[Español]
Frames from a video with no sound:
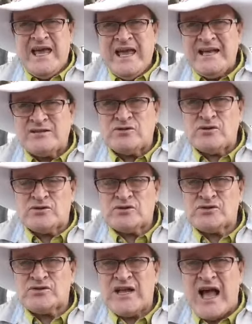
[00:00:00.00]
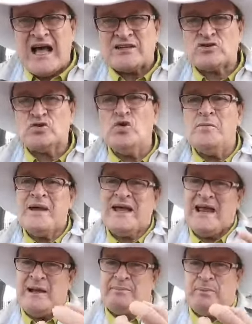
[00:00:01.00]
Esos
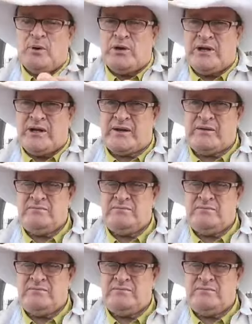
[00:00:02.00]
asumen el poder.